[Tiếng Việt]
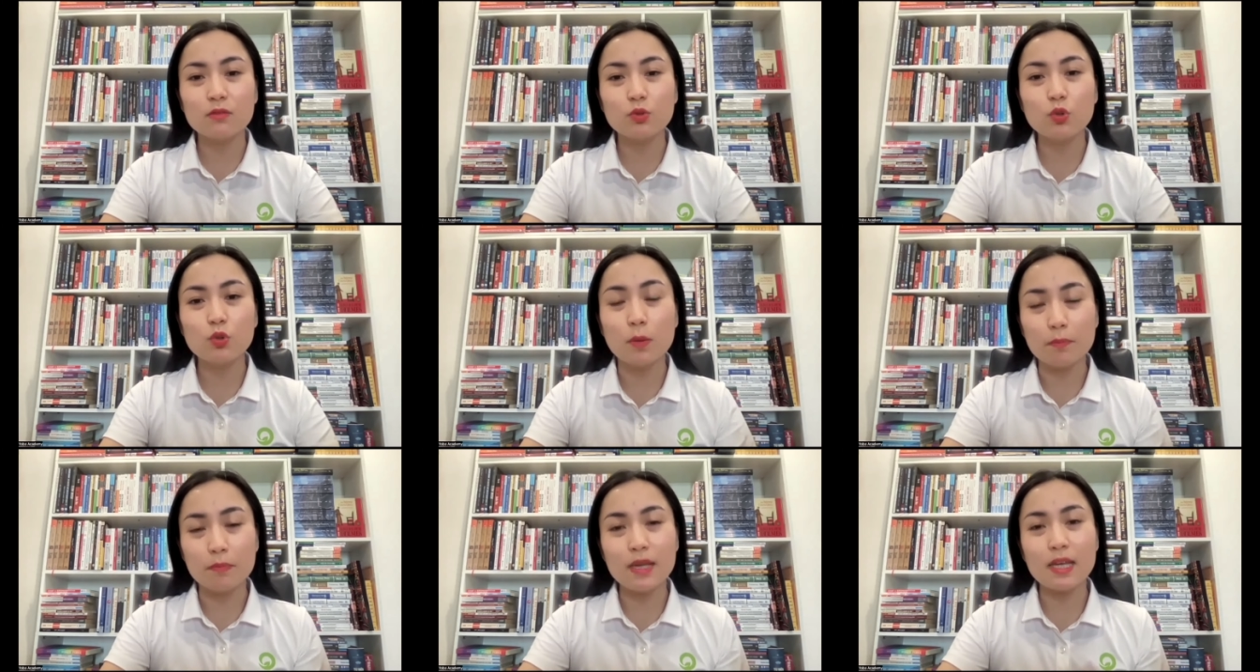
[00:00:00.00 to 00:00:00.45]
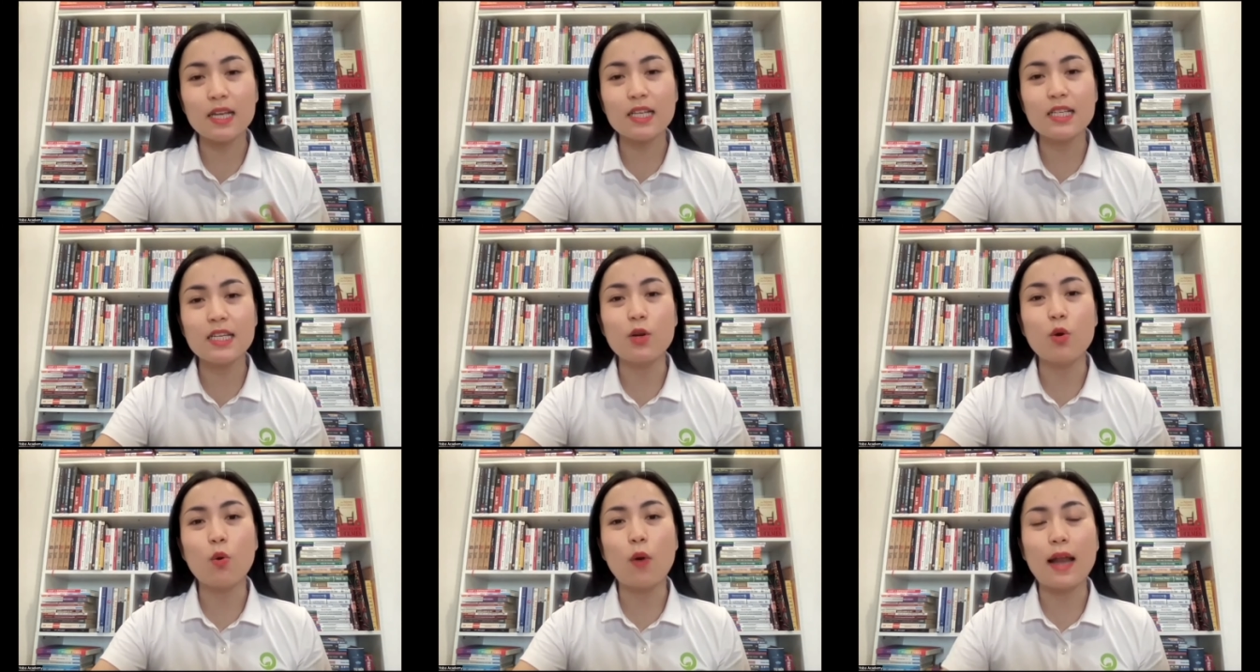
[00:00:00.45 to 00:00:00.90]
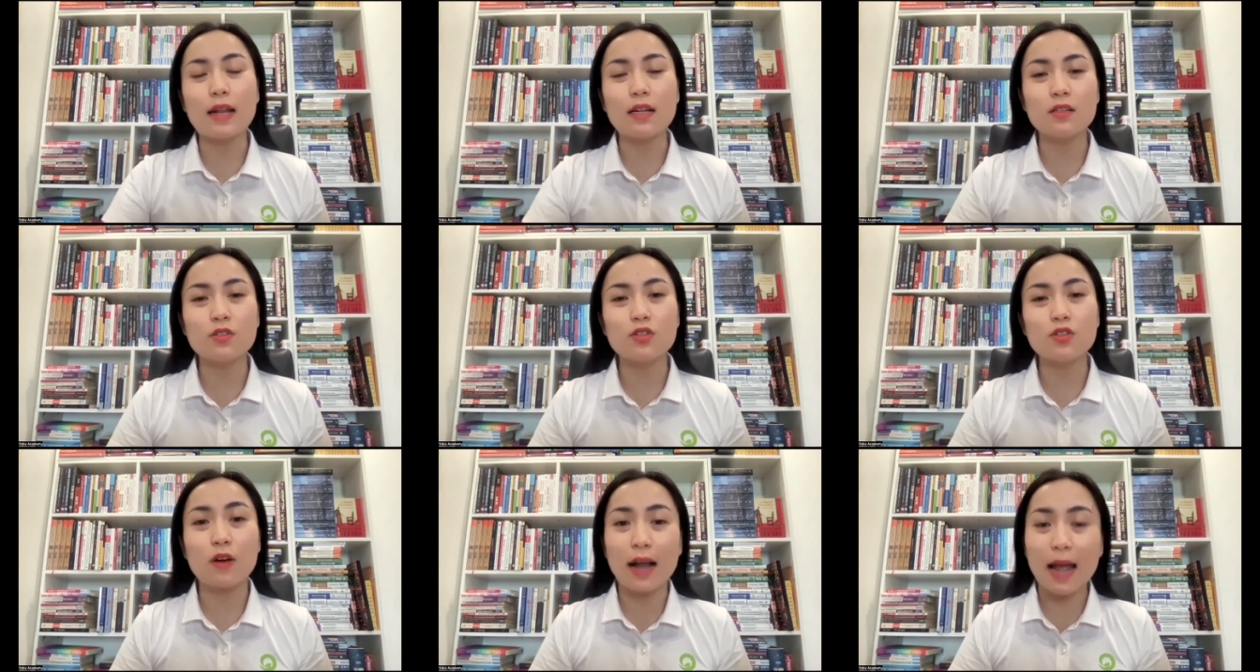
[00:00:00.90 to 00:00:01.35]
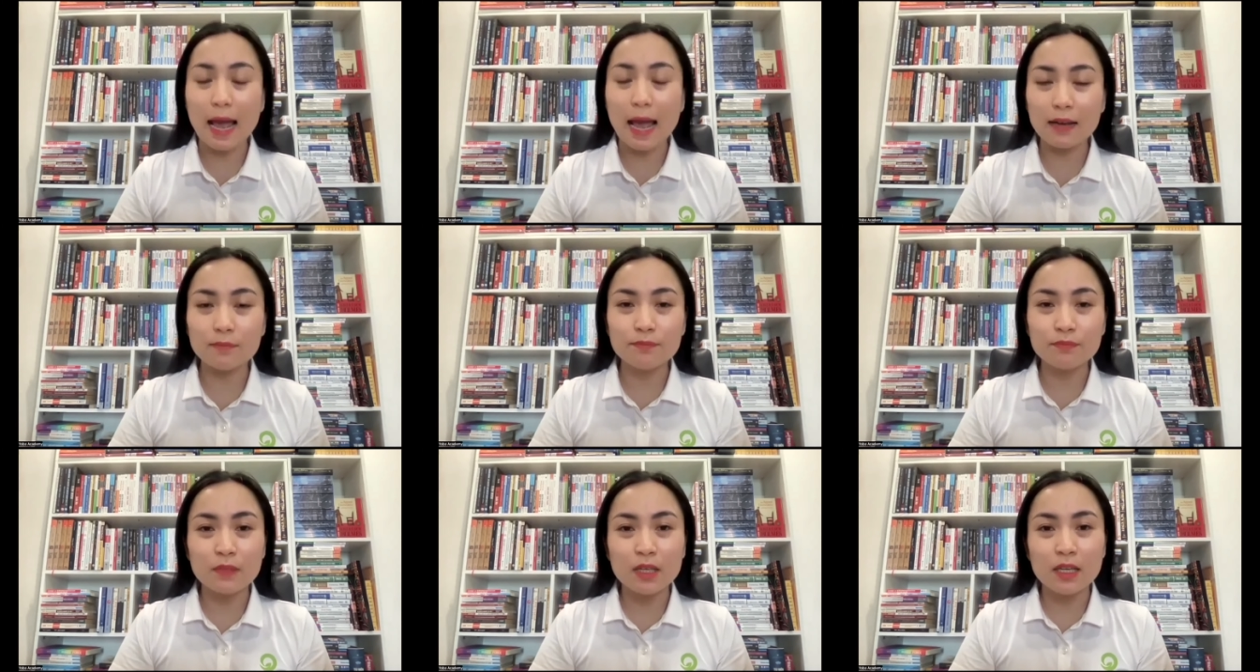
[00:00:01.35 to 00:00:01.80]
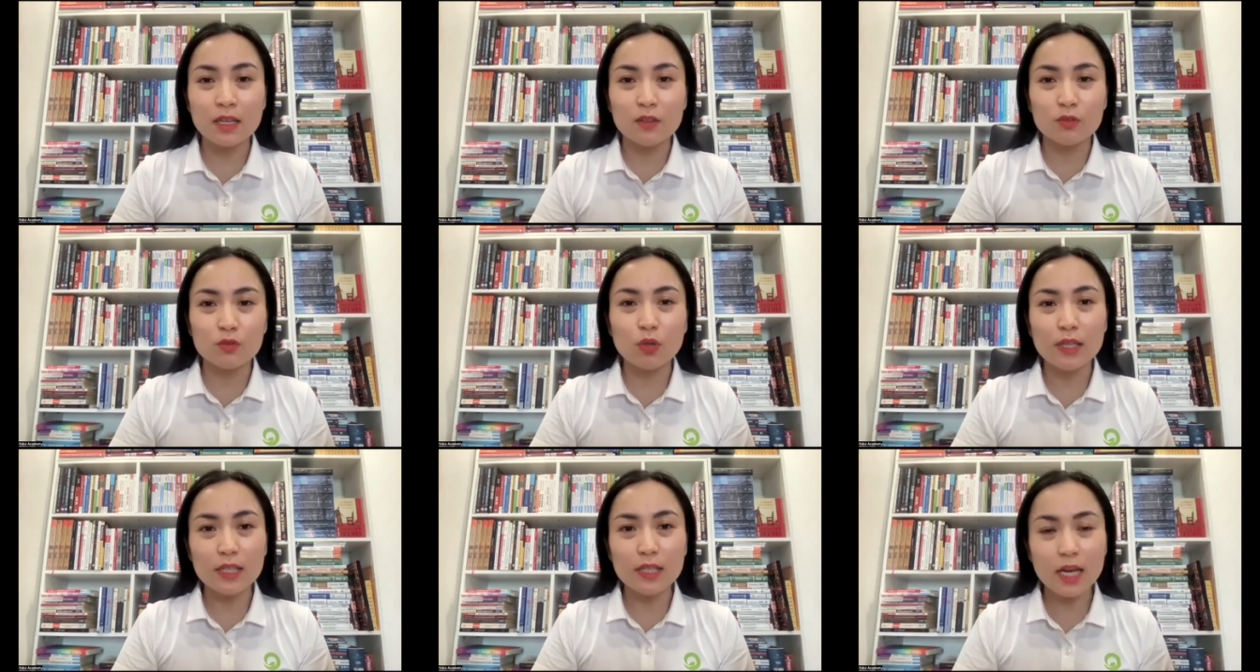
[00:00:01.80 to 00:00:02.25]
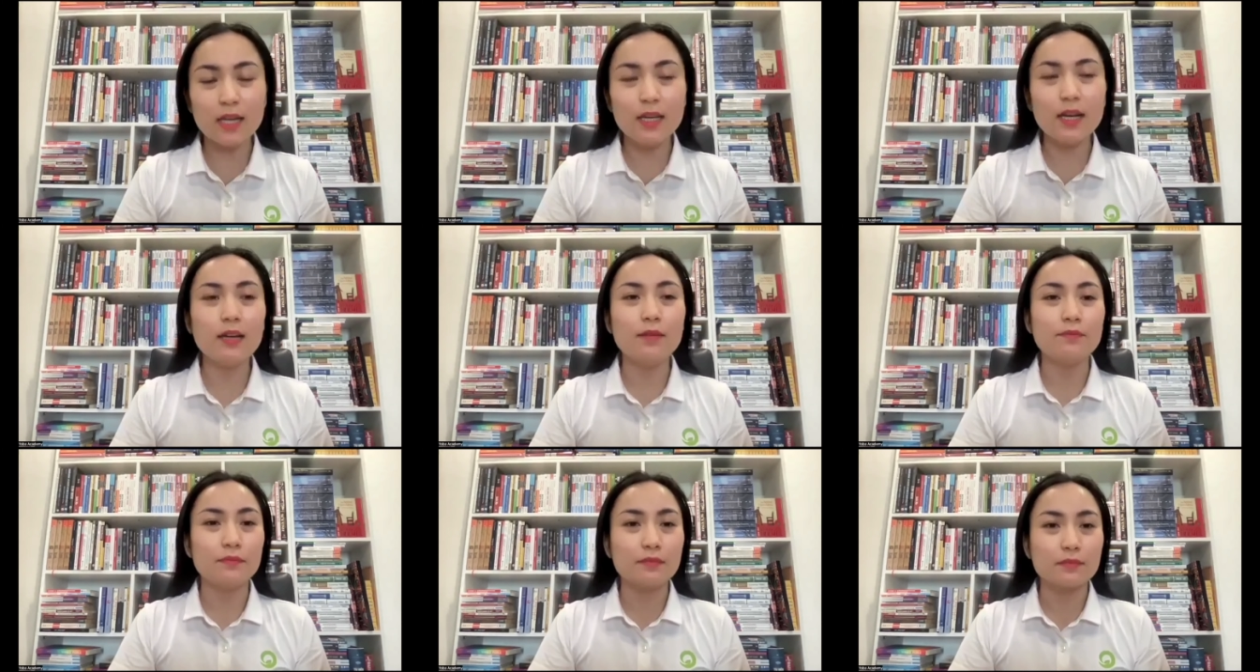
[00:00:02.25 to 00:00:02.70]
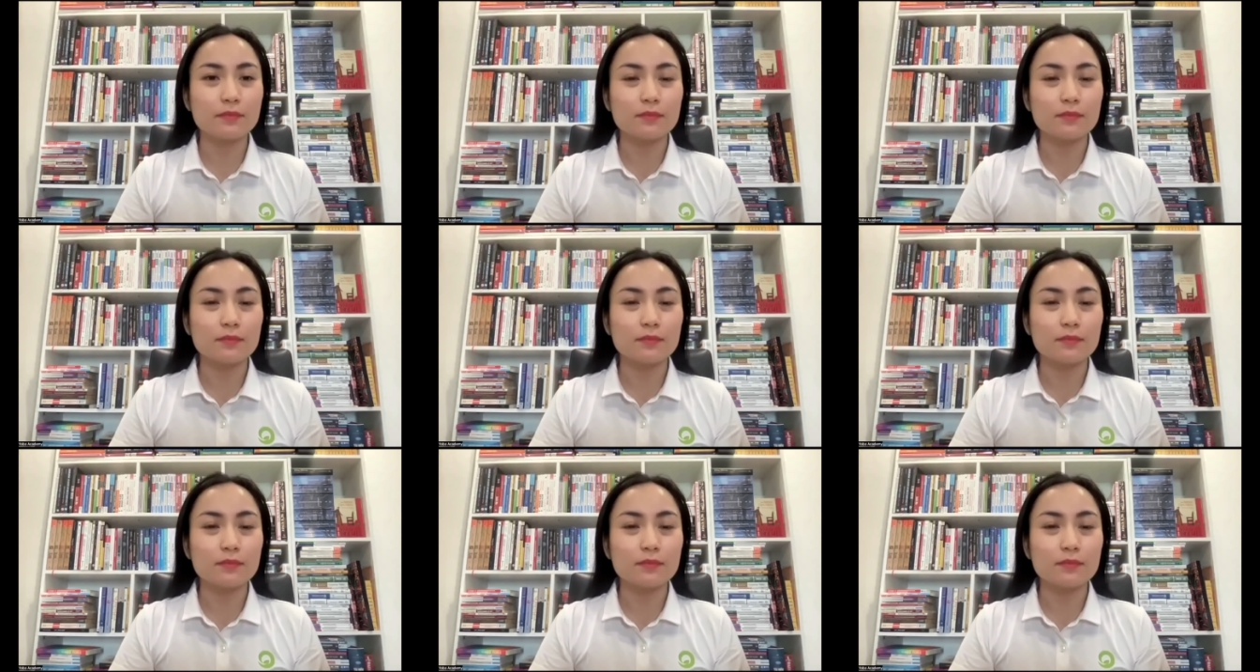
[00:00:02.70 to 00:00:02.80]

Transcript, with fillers: chuẩn bị cái chế độ ăn cho gan tuy nhiên á